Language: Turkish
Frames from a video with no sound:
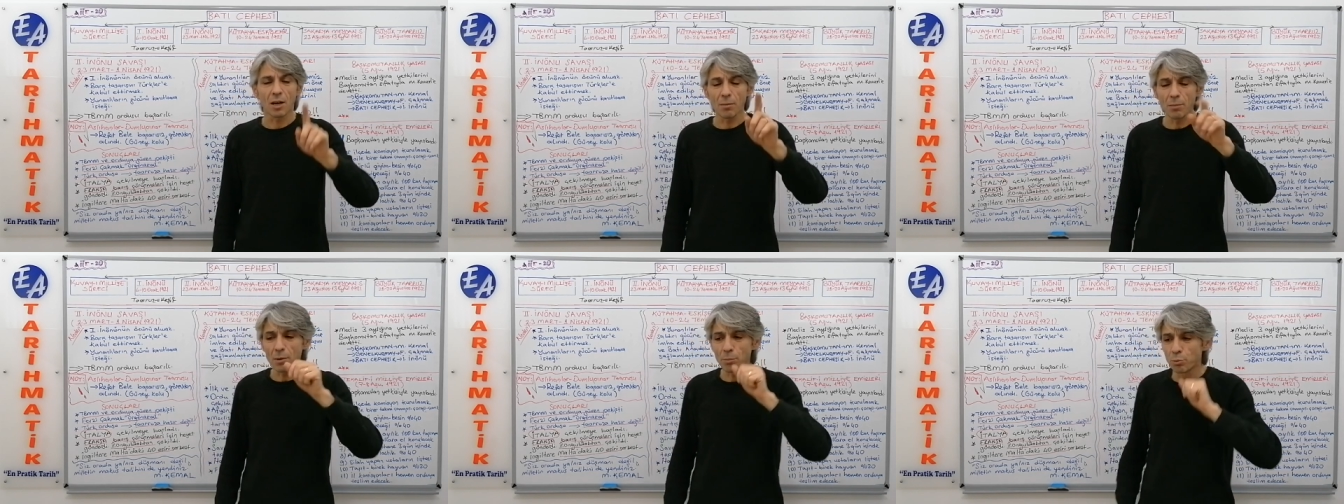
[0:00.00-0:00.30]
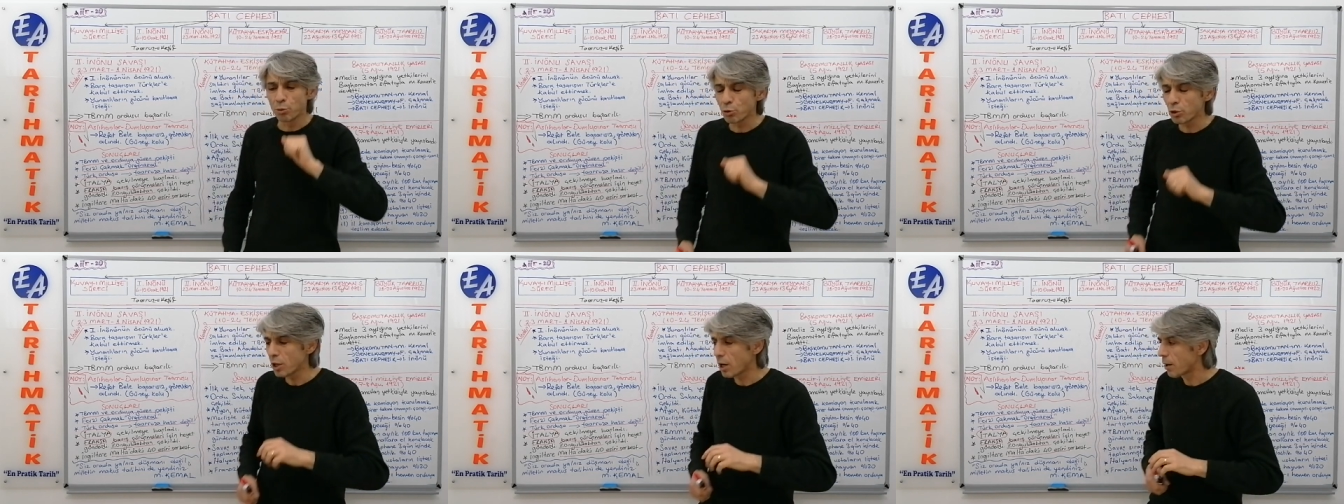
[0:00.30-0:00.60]
Ama
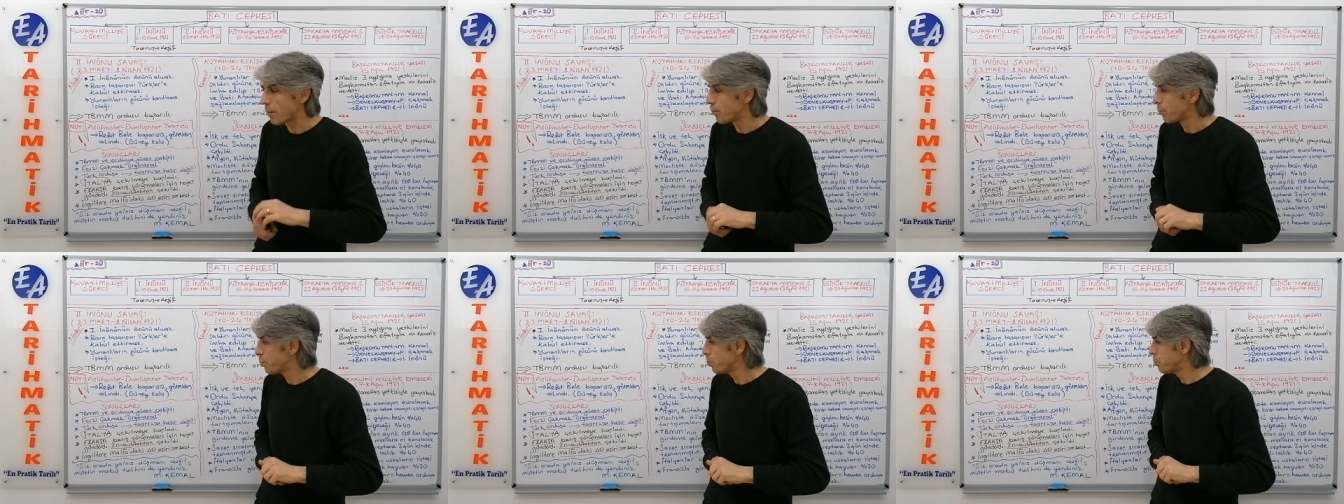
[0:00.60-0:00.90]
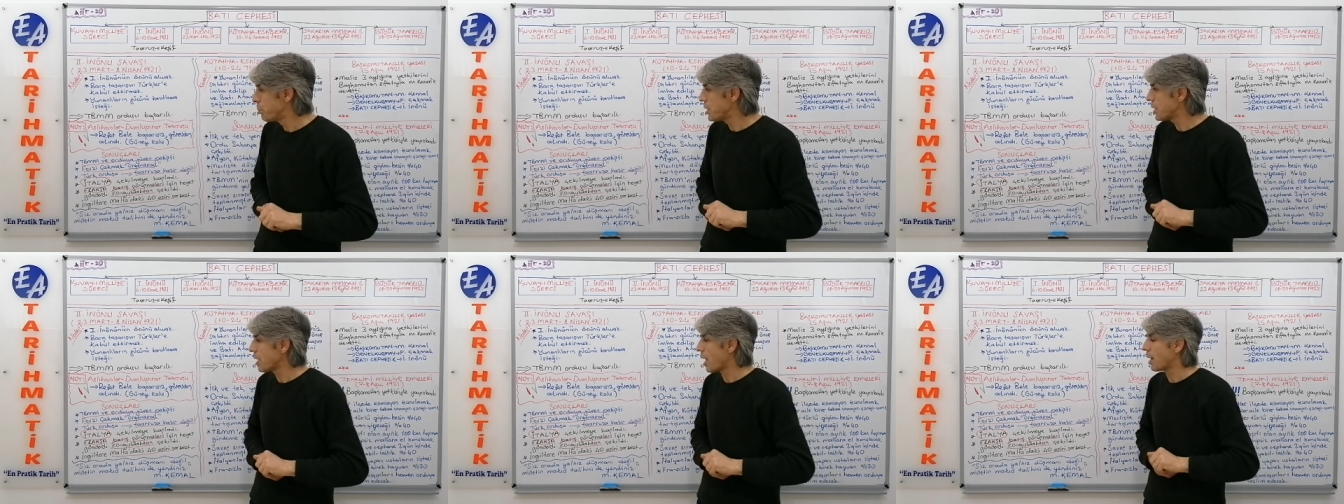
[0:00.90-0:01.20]
burada
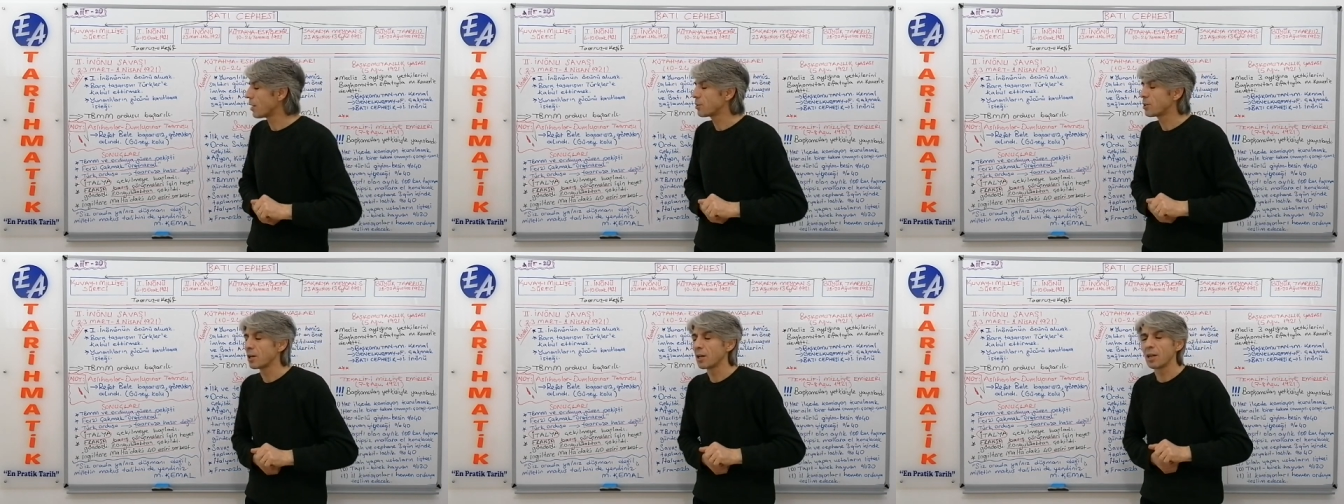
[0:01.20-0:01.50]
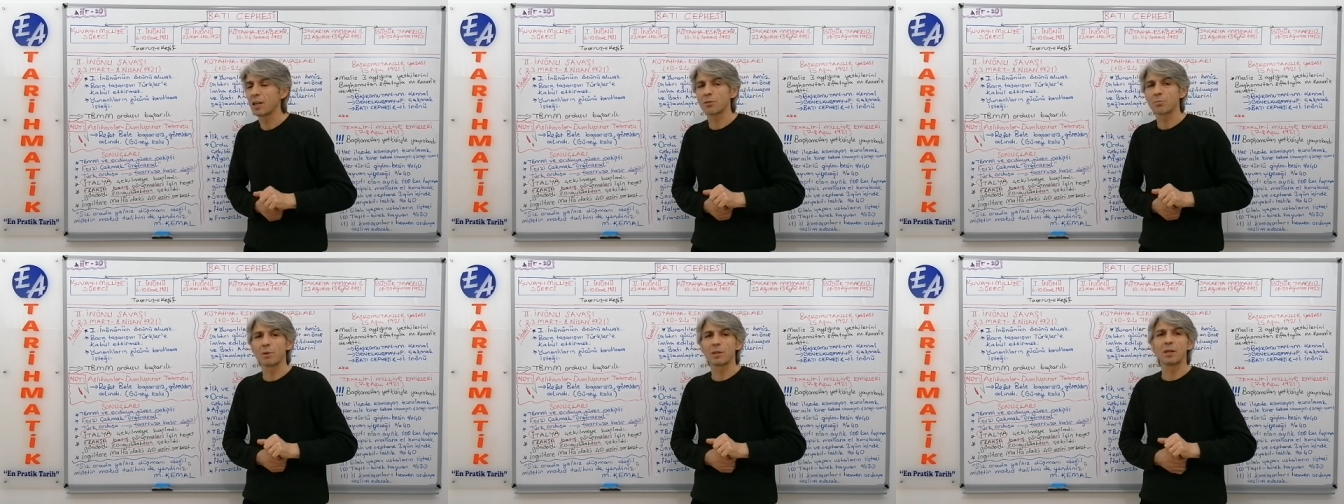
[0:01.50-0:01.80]
bir
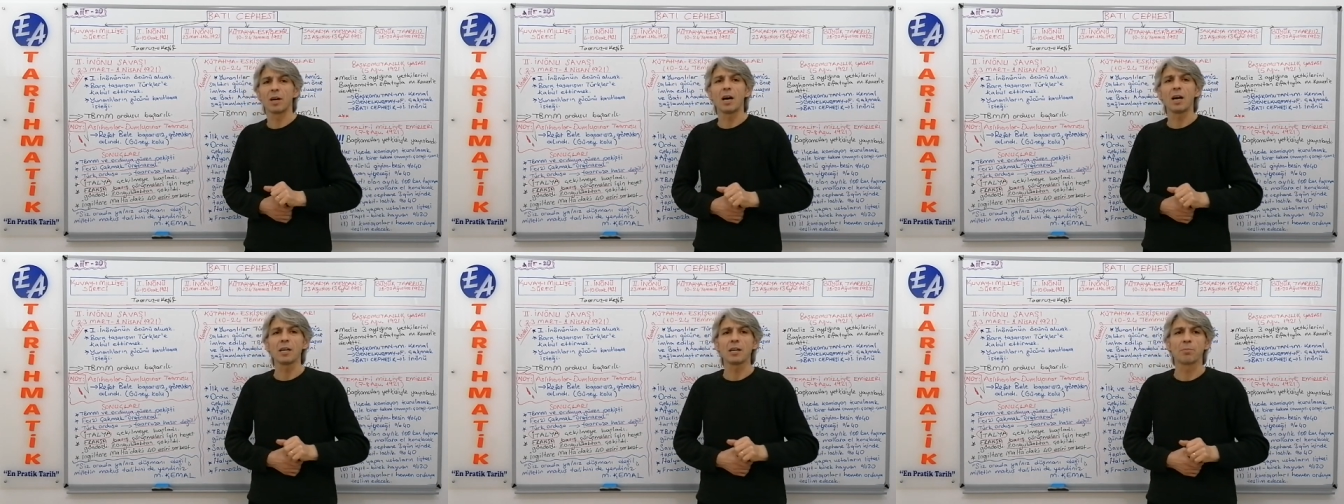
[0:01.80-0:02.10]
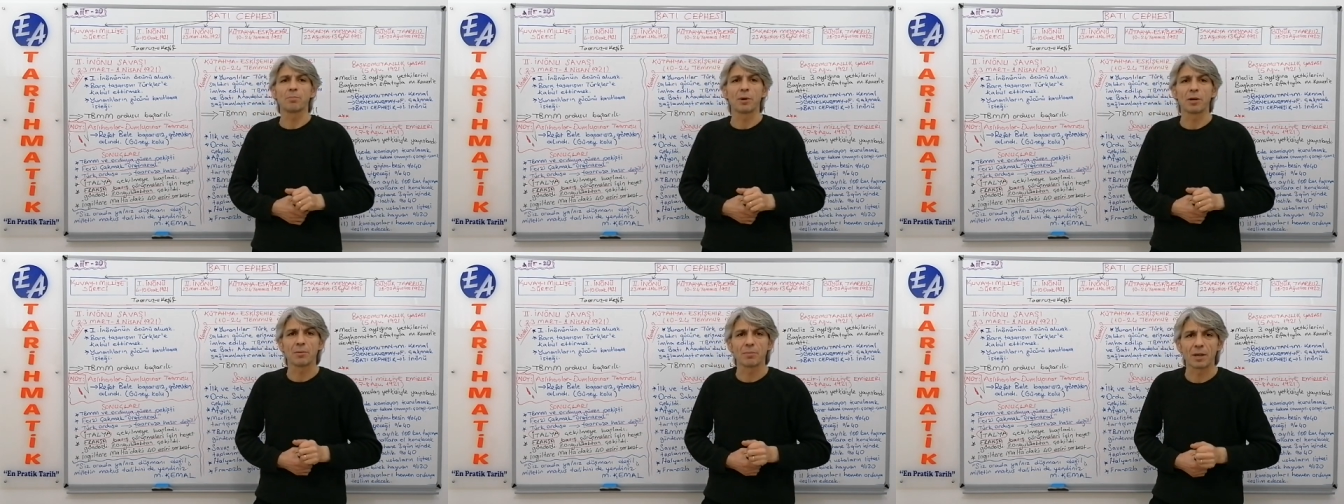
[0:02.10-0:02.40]
hatırlatma daha
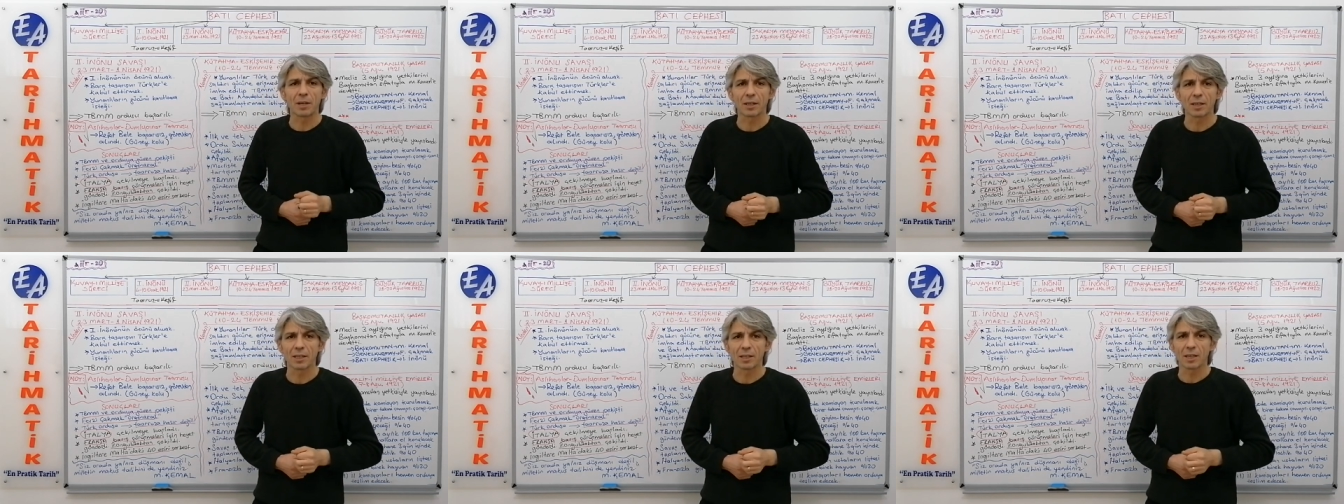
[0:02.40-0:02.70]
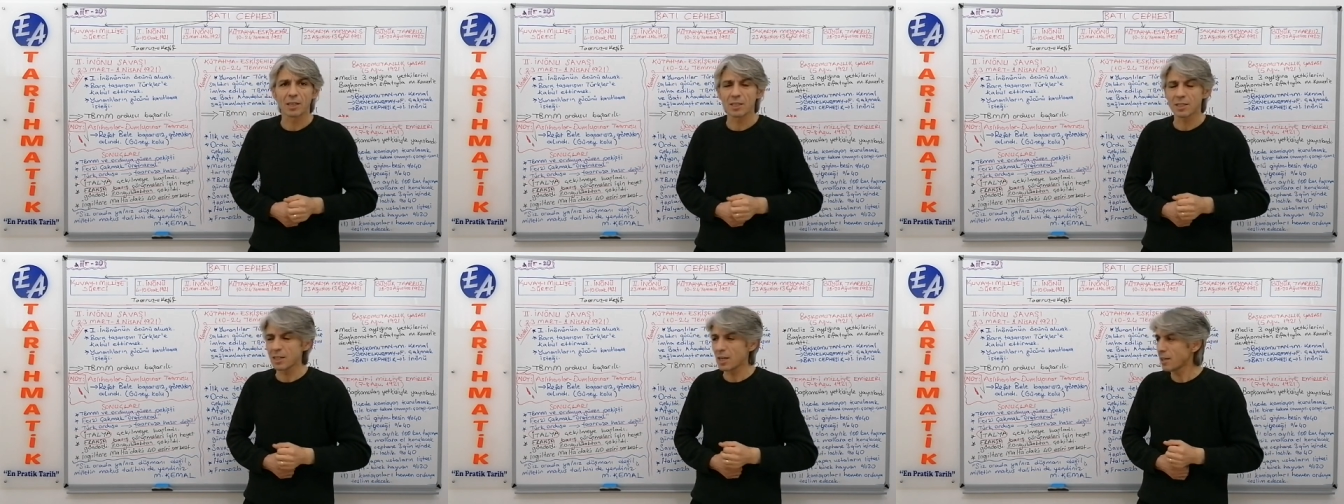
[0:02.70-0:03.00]
yapayım
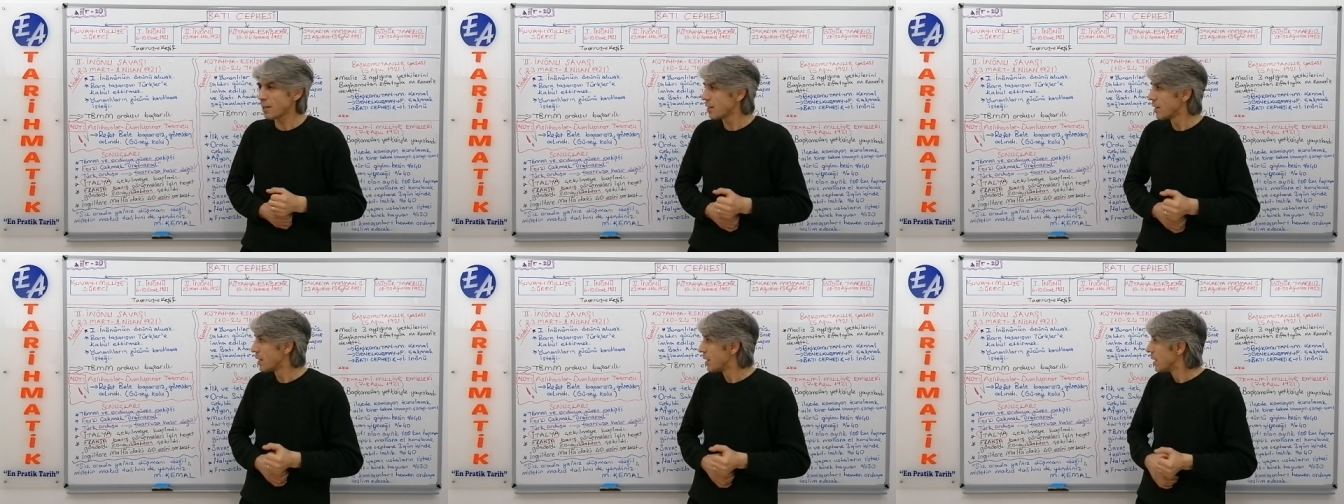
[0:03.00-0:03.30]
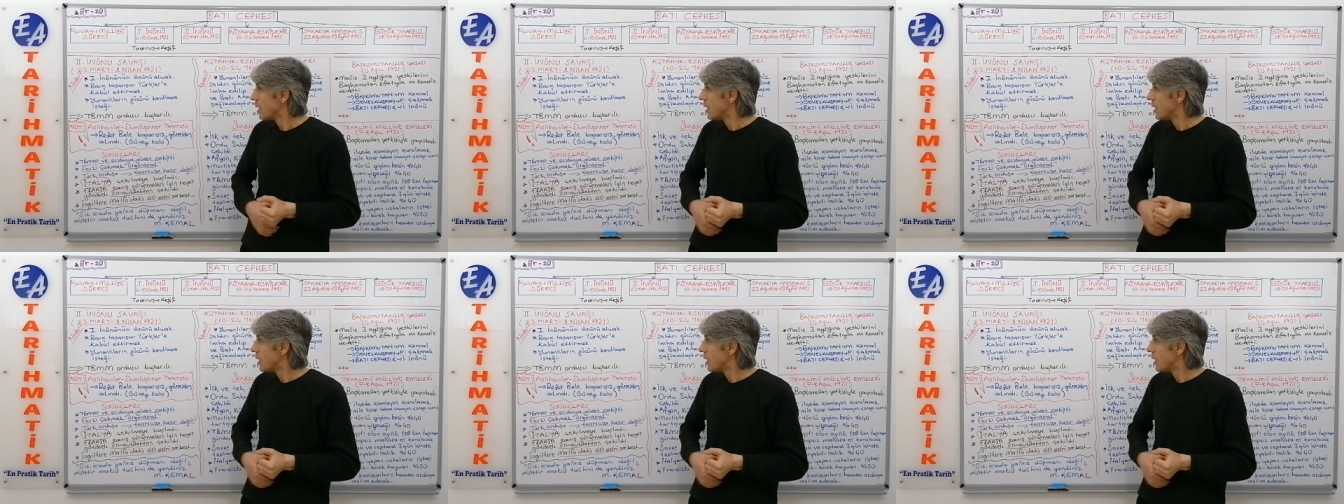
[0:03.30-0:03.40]
arkadaşlar.